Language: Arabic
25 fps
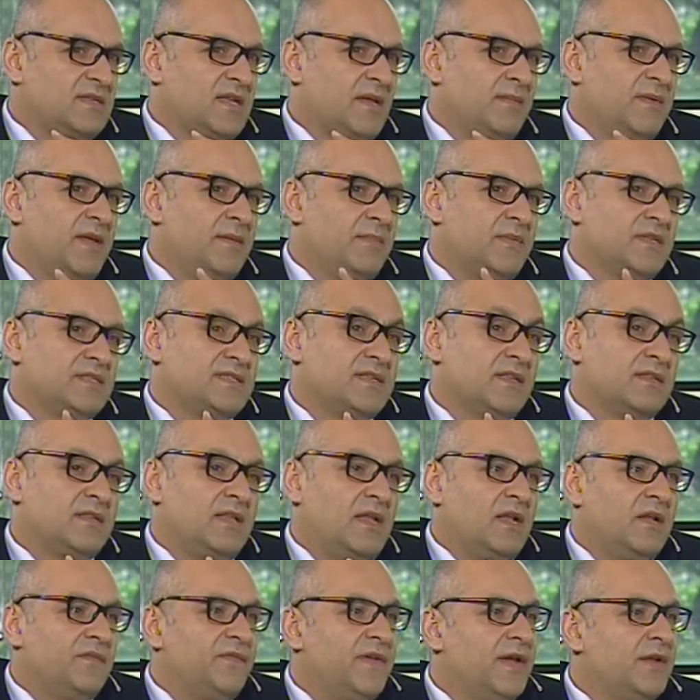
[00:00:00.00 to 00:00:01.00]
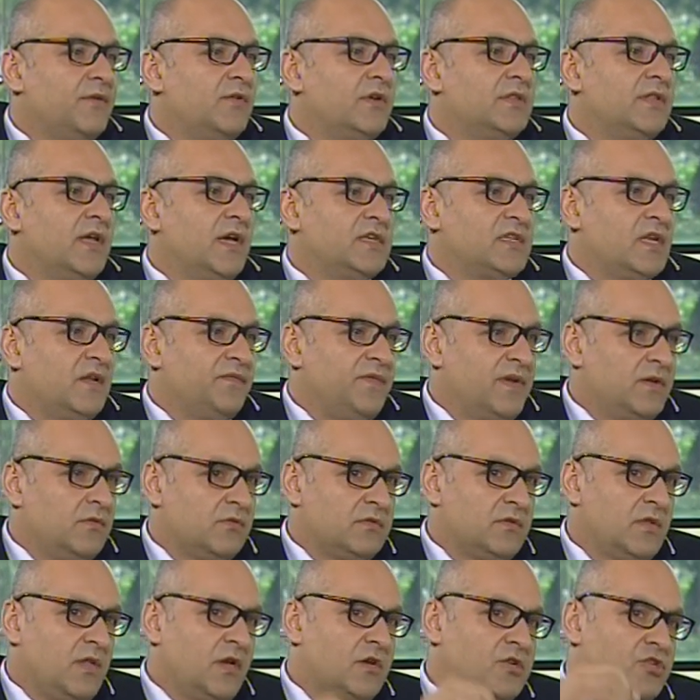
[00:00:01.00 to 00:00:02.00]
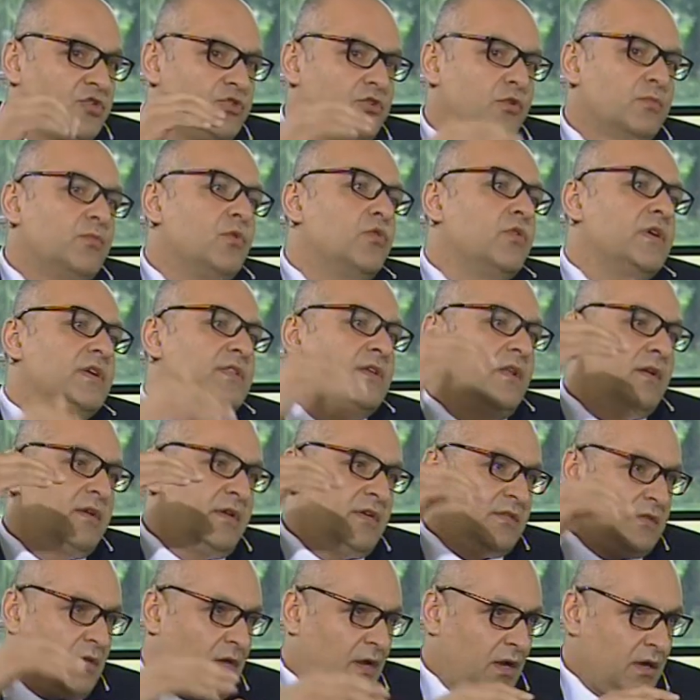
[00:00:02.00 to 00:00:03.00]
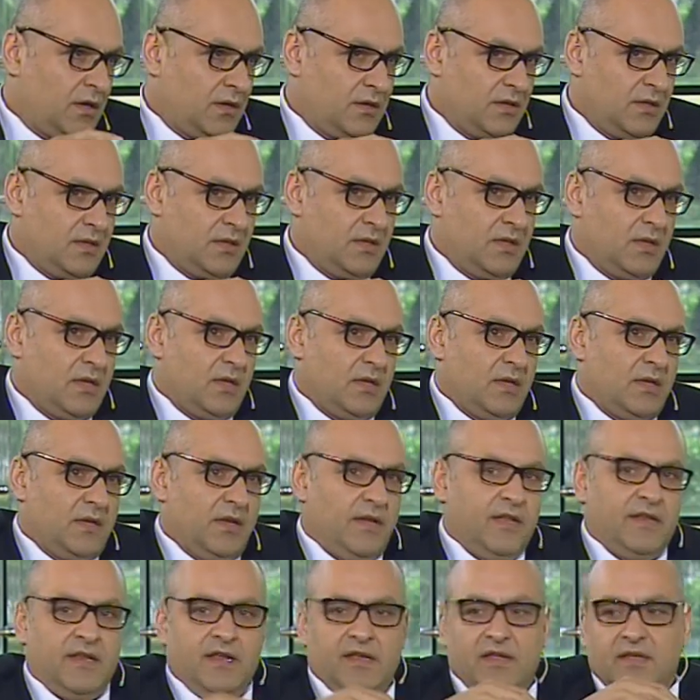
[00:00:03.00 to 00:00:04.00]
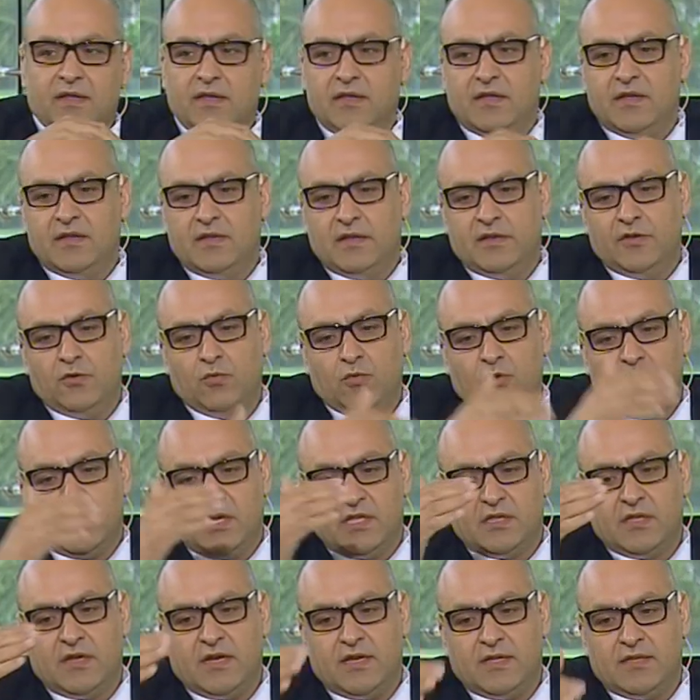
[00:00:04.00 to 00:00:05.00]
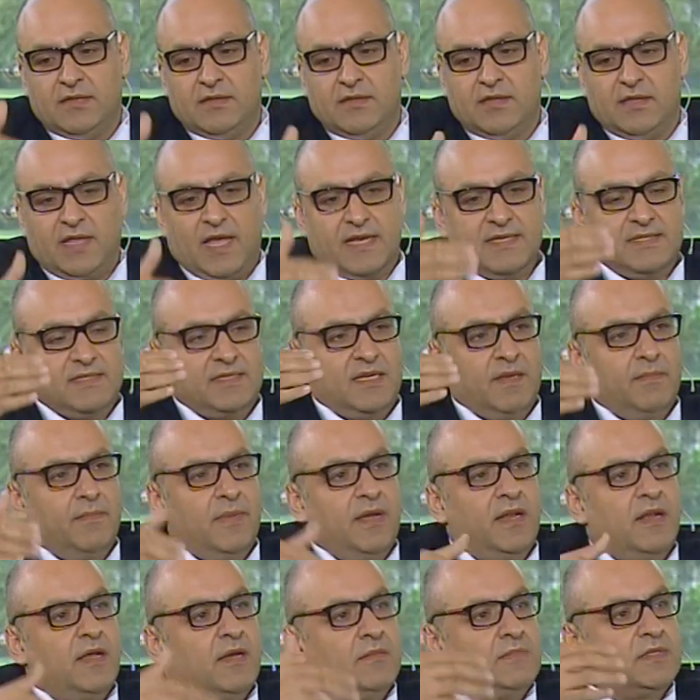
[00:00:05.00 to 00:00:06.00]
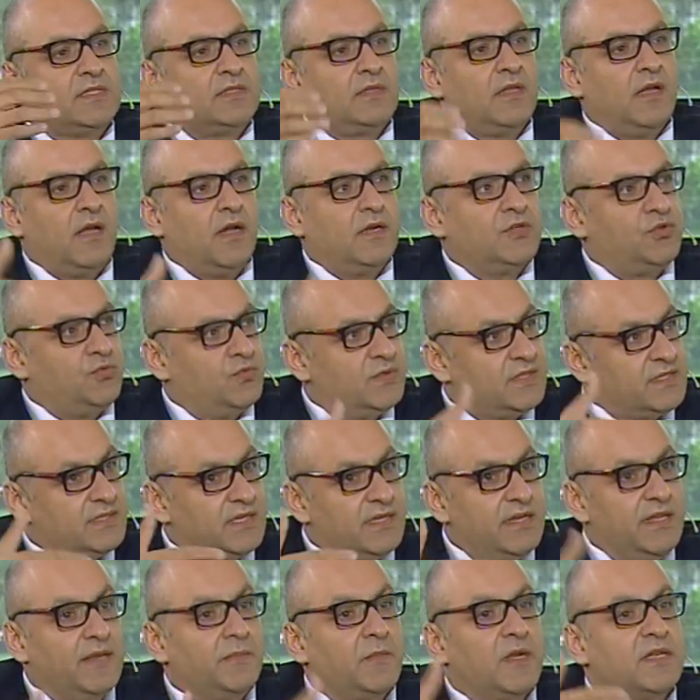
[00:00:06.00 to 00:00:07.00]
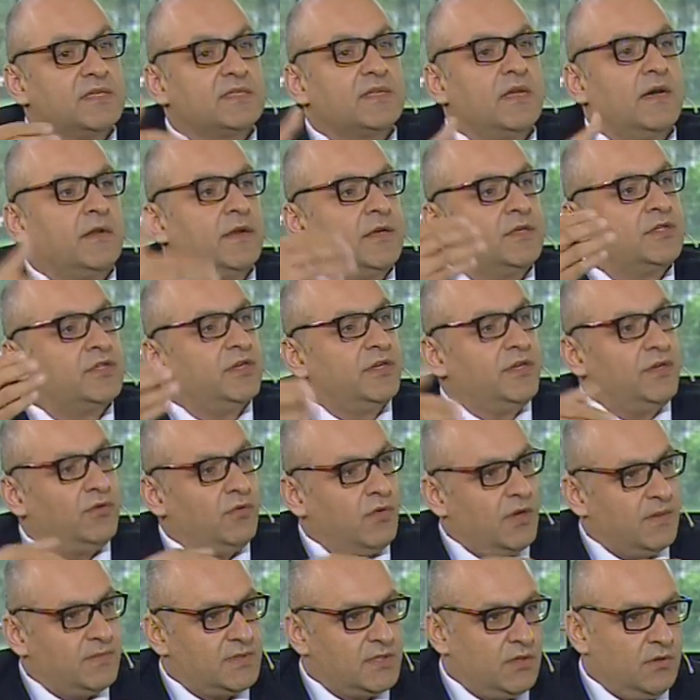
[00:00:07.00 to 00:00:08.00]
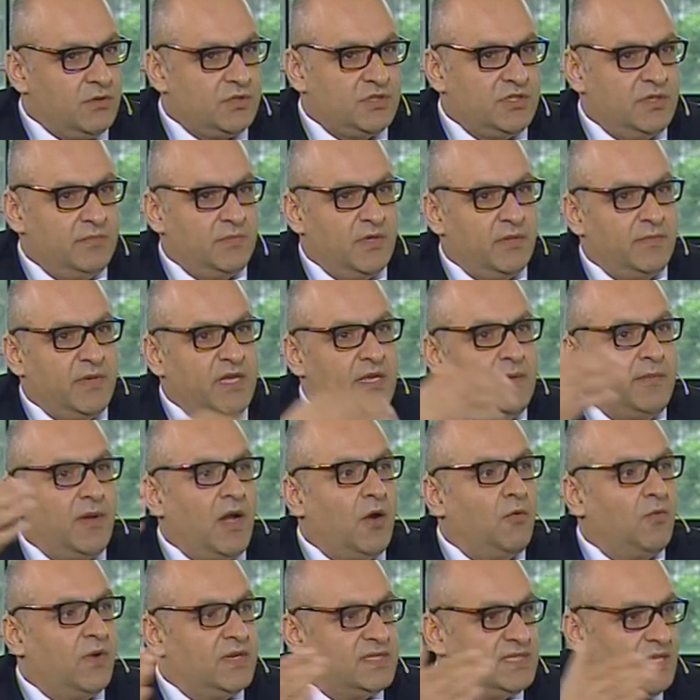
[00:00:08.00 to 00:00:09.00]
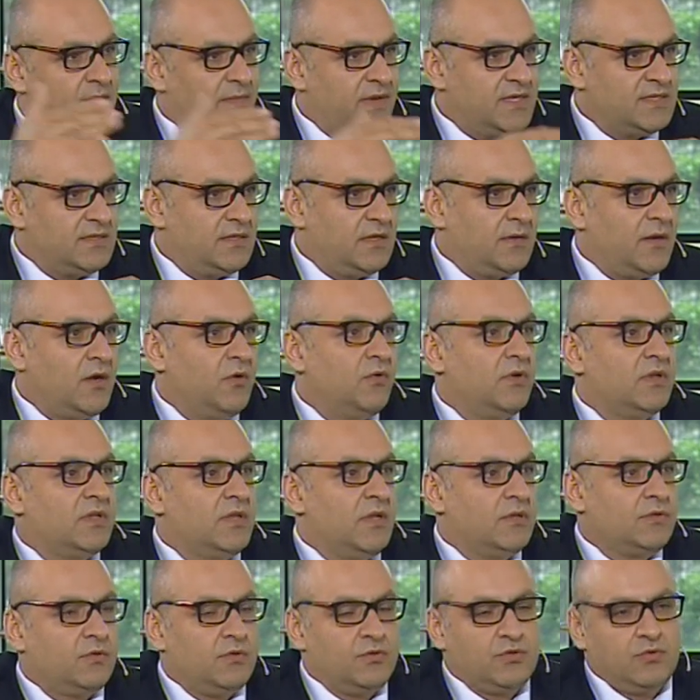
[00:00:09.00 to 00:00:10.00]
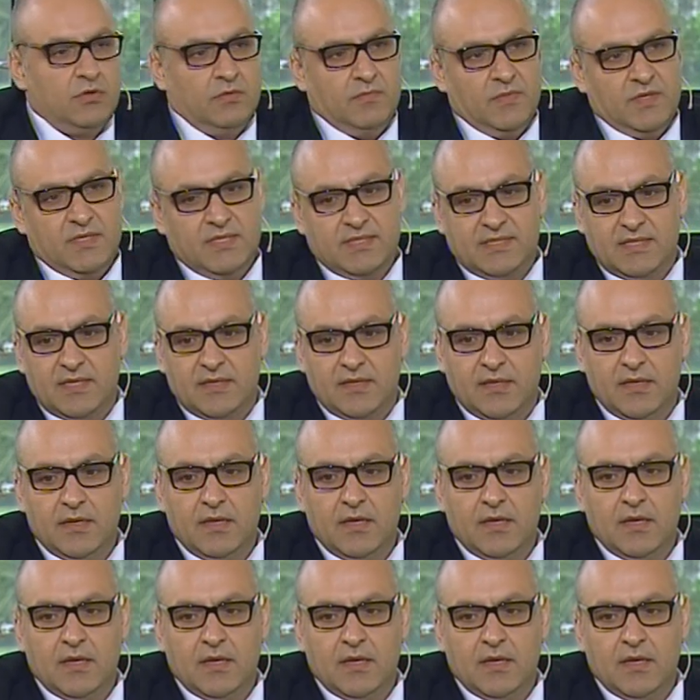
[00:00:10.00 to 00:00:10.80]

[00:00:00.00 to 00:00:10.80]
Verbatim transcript: كمان بسنه 2011 2011-2012 نمو هذا القطاع نعم يعني نمو القطاع تحسن بين 15 والسنة يمكن صار 20 و25% بأول سيمستر أول ثلاث أشهر من السنة